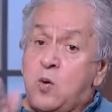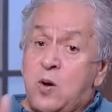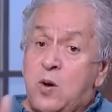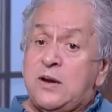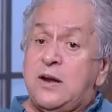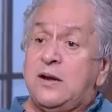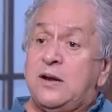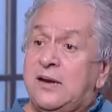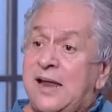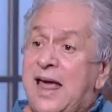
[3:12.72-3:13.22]
هو
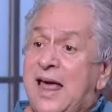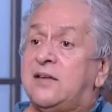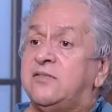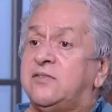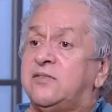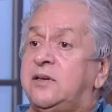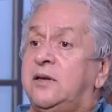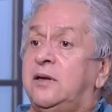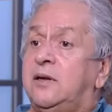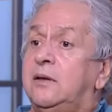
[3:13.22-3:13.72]

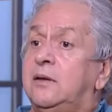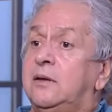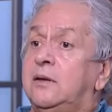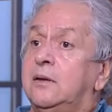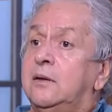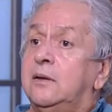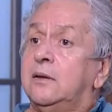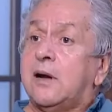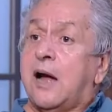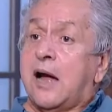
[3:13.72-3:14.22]
اللحظي
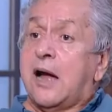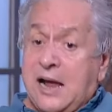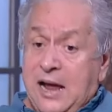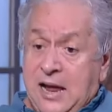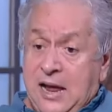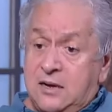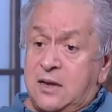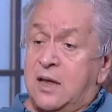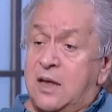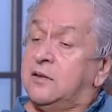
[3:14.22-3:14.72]

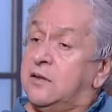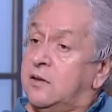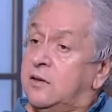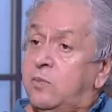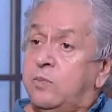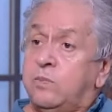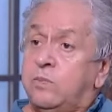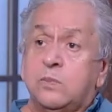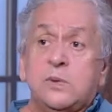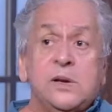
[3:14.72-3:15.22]

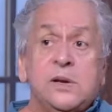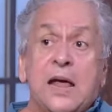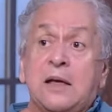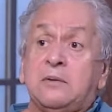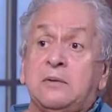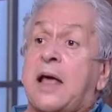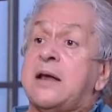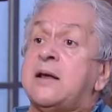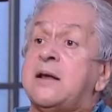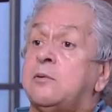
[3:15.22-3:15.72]
الخطيب
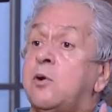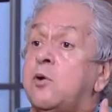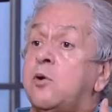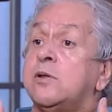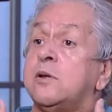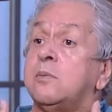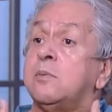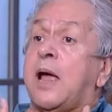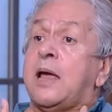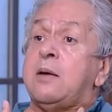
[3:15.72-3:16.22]
انا
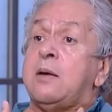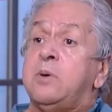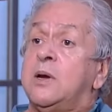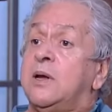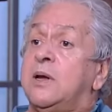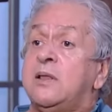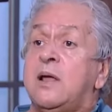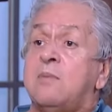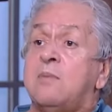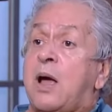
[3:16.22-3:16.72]
كنت بحب
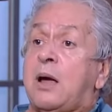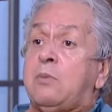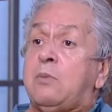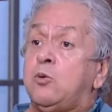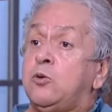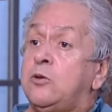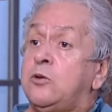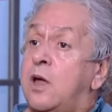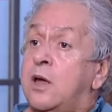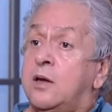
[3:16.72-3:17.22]
جدا
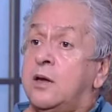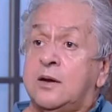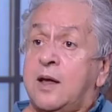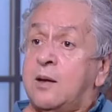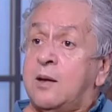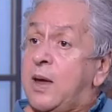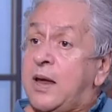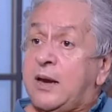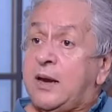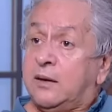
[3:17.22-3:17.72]
محمود طاهر
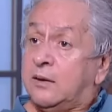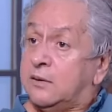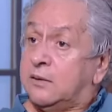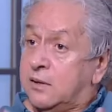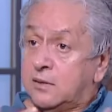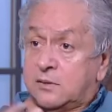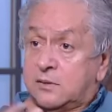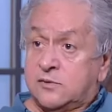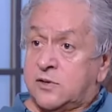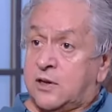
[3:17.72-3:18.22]
كمان
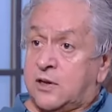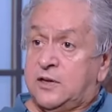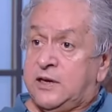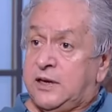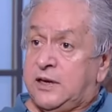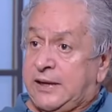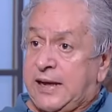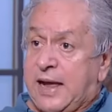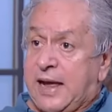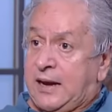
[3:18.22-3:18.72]
يعني
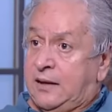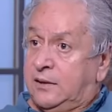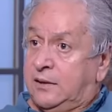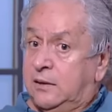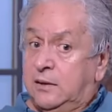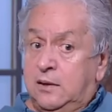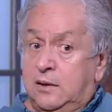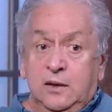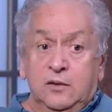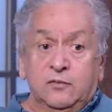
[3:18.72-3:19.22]
صديق يعني
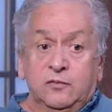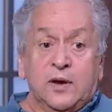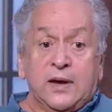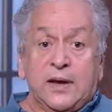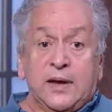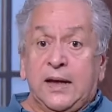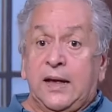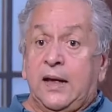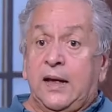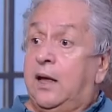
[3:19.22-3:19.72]
ف
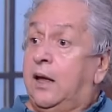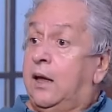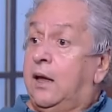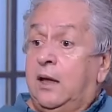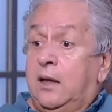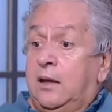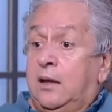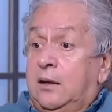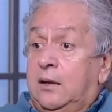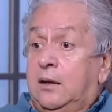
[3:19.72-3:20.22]

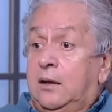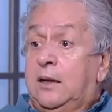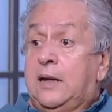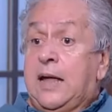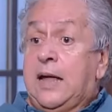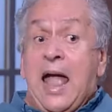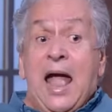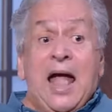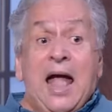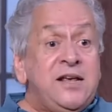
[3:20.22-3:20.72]

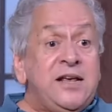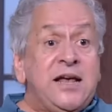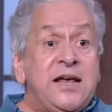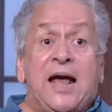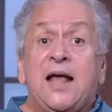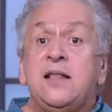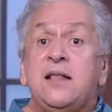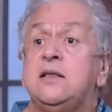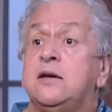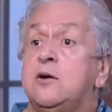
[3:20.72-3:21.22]
اي
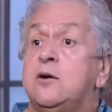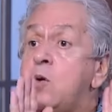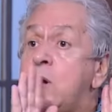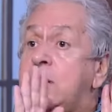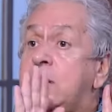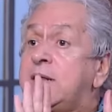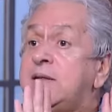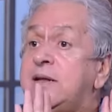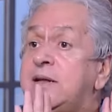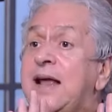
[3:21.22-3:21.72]
حد جوه
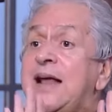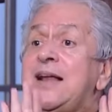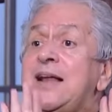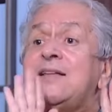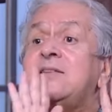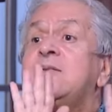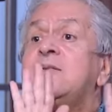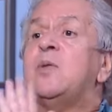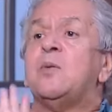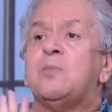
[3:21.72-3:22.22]
النادي الاهلي
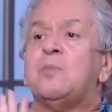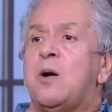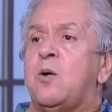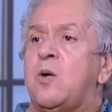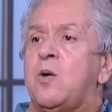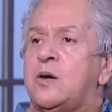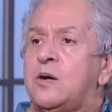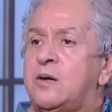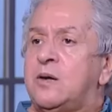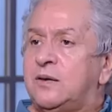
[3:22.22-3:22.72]
لازم نبقى
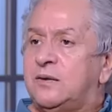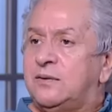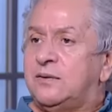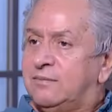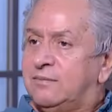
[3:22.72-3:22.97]
وراه